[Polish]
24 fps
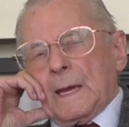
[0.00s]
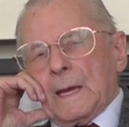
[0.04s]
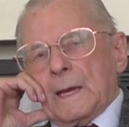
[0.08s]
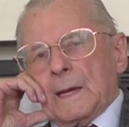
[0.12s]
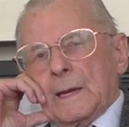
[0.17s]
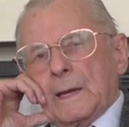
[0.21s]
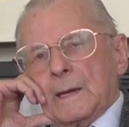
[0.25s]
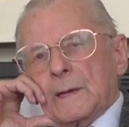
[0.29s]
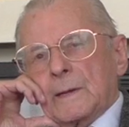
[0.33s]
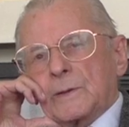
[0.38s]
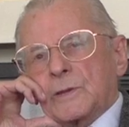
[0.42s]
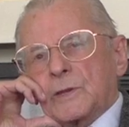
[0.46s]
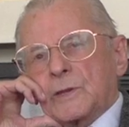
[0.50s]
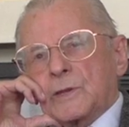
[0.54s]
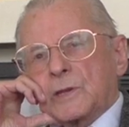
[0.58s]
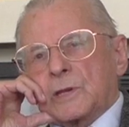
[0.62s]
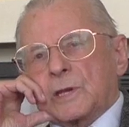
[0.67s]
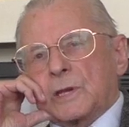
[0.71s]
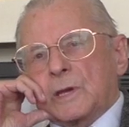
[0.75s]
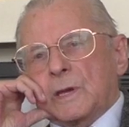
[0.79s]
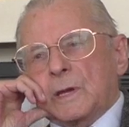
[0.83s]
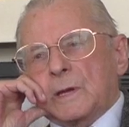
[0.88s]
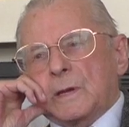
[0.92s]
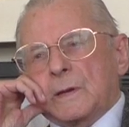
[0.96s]
E,
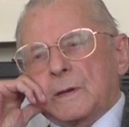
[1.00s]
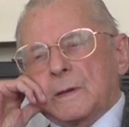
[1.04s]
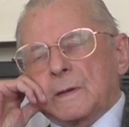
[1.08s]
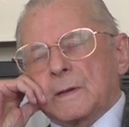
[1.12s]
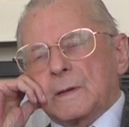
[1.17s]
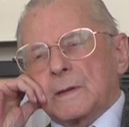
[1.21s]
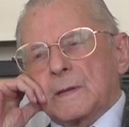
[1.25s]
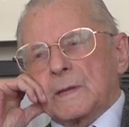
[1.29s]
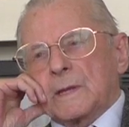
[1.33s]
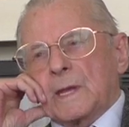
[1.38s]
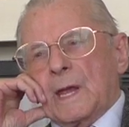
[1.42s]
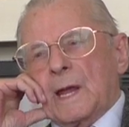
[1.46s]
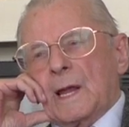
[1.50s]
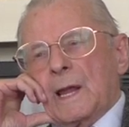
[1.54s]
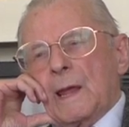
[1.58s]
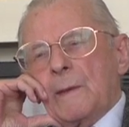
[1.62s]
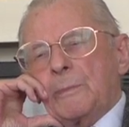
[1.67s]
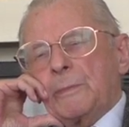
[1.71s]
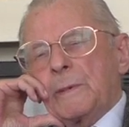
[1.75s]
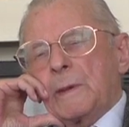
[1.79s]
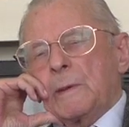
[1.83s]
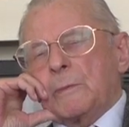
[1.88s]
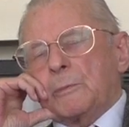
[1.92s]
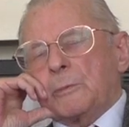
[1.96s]
czy nie
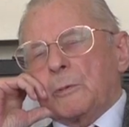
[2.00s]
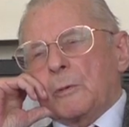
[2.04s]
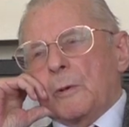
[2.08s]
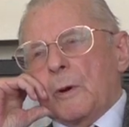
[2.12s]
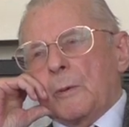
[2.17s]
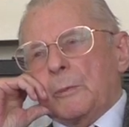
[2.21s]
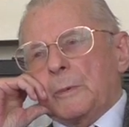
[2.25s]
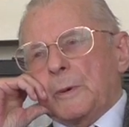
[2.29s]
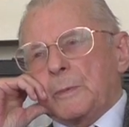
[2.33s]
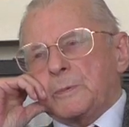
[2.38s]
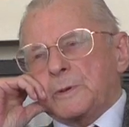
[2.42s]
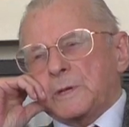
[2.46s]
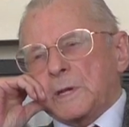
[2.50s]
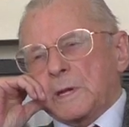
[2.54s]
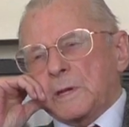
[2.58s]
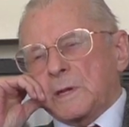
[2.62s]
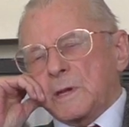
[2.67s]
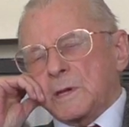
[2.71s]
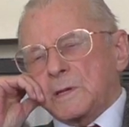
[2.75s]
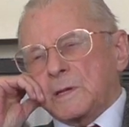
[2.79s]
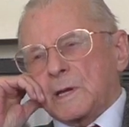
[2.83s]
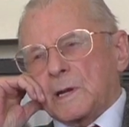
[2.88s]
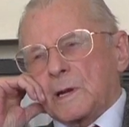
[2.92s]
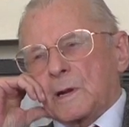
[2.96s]
lepiej byłoby
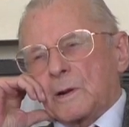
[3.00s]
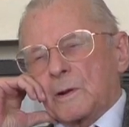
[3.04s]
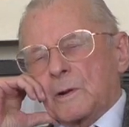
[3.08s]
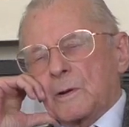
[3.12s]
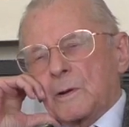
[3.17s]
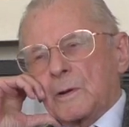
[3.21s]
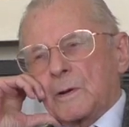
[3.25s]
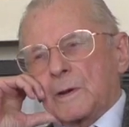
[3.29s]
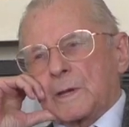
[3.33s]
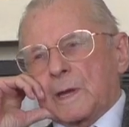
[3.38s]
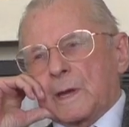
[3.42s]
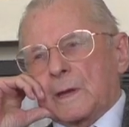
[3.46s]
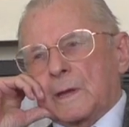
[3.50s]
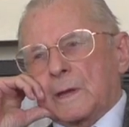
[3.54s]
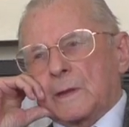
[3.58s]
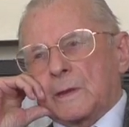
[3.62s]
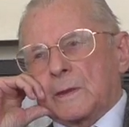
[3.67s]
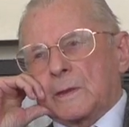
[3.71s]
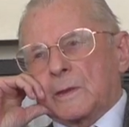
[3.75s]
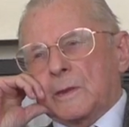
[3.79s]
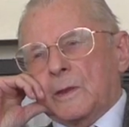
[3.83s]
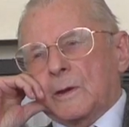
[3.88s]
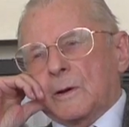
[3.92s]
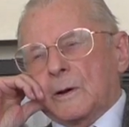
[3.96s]
przenieść archeologię
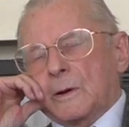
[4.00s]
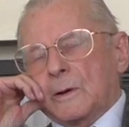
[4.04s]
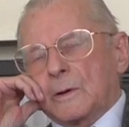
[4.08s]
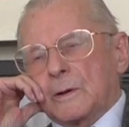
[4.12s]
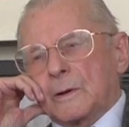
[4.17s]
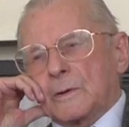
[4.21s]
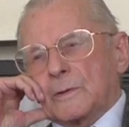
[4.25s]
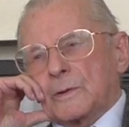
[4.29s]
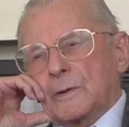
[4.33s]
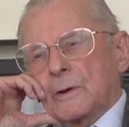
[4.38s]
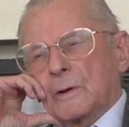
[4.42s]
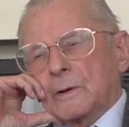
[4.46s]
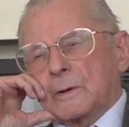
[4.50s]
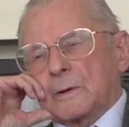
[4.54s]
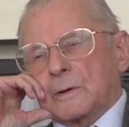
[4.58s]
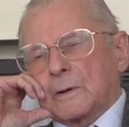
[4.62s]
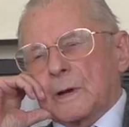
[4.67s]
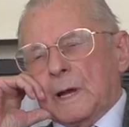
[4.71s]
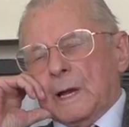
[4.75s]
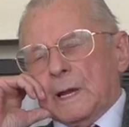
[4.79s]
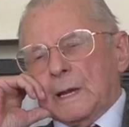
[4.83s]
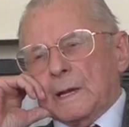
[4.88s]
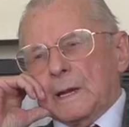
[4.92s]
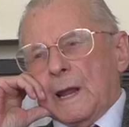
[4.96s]
do, do
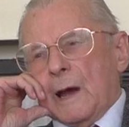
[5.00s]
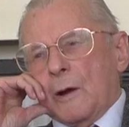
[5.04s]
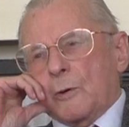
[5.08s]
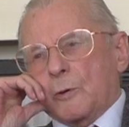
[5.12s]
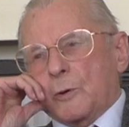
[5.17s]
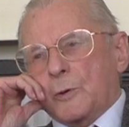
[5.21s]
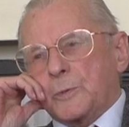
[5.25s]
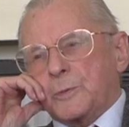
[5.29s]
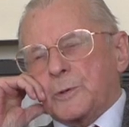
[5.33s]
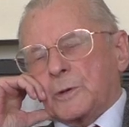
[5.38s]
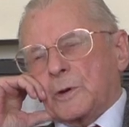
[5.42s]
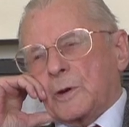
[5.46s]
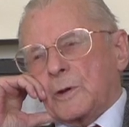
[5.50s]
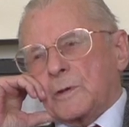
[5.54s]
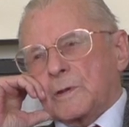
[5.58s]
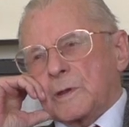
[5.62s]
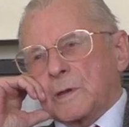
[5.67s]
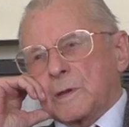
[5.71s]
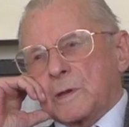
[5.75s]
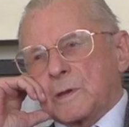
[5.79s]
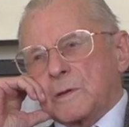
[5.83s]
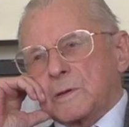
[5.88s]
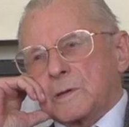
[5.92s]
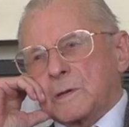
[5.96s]
nauk
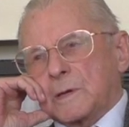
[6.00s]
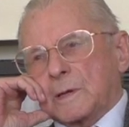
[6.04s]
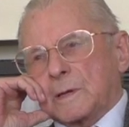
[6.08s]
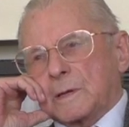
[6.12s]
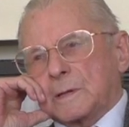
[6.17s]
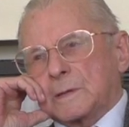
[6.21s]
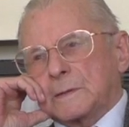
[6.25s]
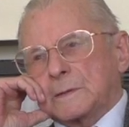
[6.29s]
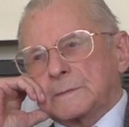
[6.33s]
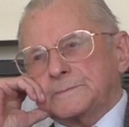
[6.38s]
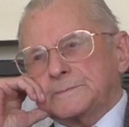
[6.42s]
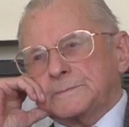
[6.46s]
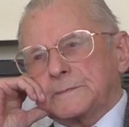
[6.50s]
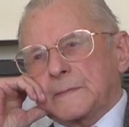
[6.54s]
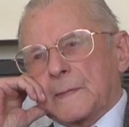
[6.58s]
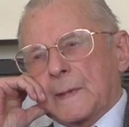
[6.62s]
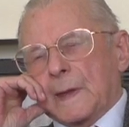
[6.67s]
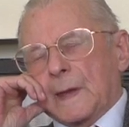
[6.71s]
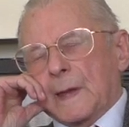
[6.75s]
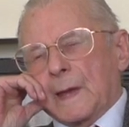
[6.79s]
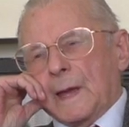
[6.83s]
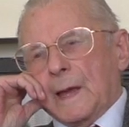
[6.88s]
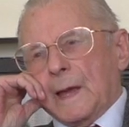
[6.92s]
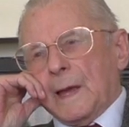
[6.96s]
przyrodniczych?
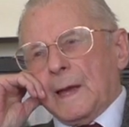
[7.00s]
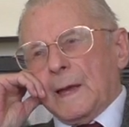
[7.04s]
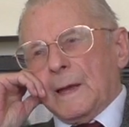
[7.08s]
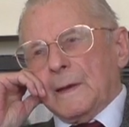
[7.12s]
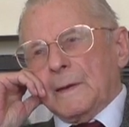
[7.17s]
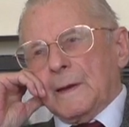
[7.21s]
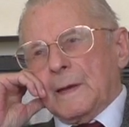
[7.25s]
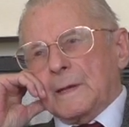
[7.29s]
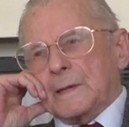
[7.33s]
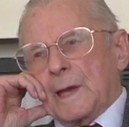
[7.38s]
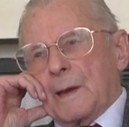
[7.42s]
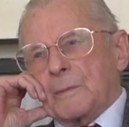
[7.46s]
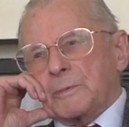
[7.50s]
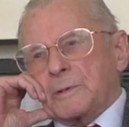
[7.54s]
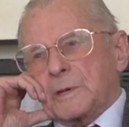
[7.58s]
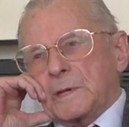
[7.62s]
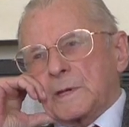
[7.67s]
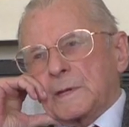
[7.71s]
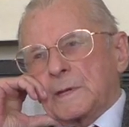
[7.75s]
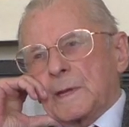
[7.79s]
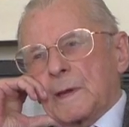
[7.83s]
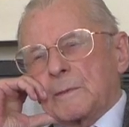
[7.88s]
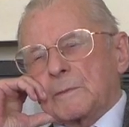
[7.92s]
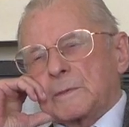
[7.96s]
E, ja
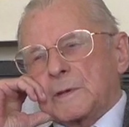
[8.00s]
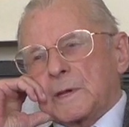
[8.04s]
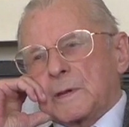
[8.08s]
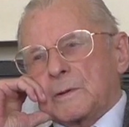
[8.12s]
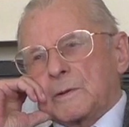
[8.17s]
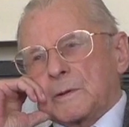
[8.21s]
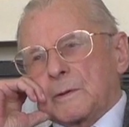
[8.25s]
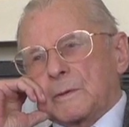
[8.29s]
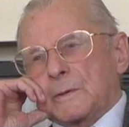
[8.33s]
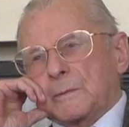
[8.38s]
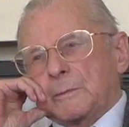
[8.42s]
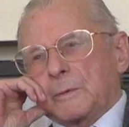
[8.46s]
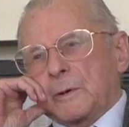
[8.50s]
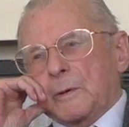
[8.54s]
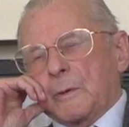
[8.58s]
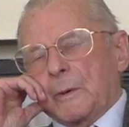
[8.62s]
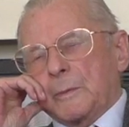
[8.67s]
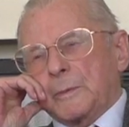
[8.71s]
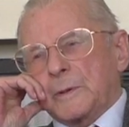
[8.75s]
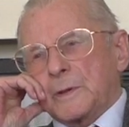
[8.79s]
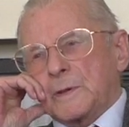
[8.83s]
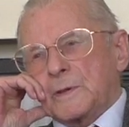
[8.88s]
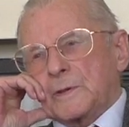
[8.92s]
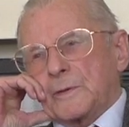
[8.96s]
przyznam, że to
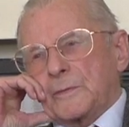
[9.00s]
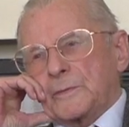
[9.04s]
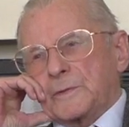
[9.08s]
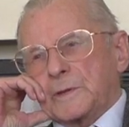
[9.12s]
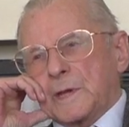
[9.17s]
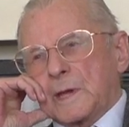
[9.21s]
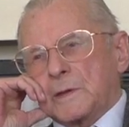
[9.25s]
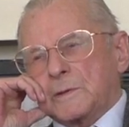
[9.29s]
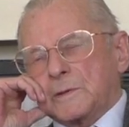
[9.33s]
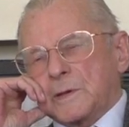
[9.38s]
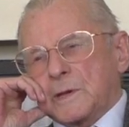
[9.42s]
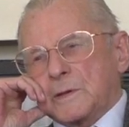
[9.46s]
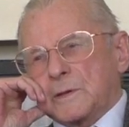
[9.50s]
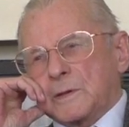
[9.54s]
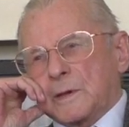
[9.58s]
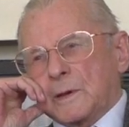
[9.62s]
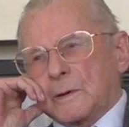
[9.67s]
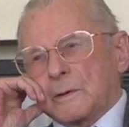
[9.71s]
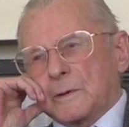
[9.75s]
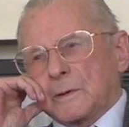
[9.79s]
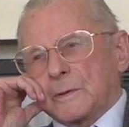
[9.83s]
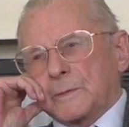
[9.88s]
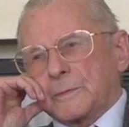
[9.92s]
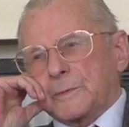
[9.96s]
byłoby cofnięcie
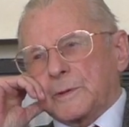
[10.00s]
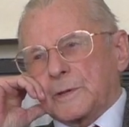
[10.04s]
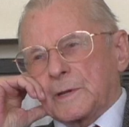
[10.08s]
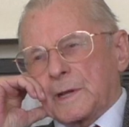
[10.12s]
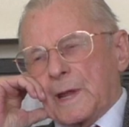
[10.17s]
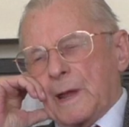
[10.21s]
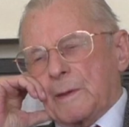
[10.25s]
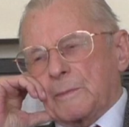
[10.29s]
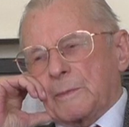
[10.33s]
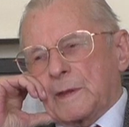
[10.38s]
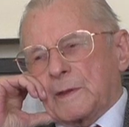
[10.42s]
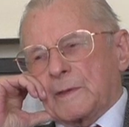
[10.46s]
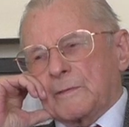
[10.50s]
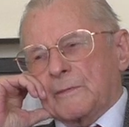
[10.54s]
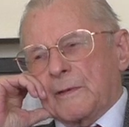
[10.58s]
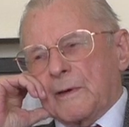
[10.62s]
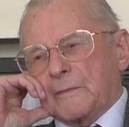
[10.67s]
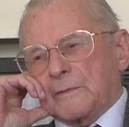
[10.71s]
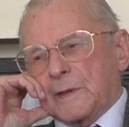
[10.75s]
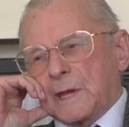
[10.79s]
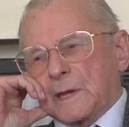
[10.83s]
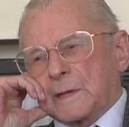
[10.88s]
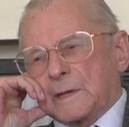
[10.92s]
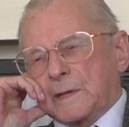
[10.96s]
się o co najmniej
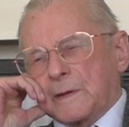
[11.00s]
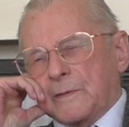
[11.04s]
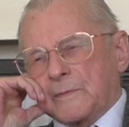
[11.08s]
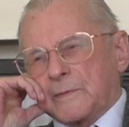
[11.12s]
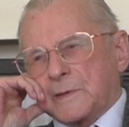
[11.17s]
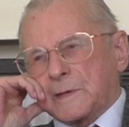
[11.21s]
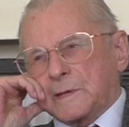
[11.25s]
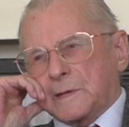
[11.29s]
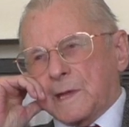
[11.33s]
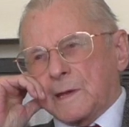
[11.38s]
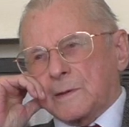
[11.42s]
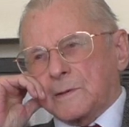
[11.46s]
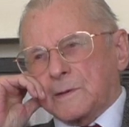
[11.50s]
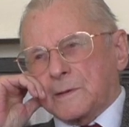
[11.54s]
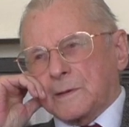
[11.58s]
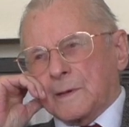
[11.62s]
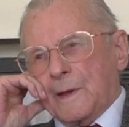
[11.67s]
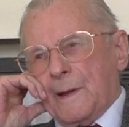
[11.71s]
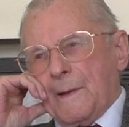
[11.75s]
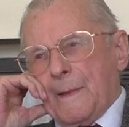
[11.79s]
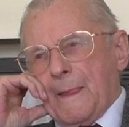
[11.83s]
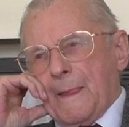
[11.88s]
dwa wieki wstecz,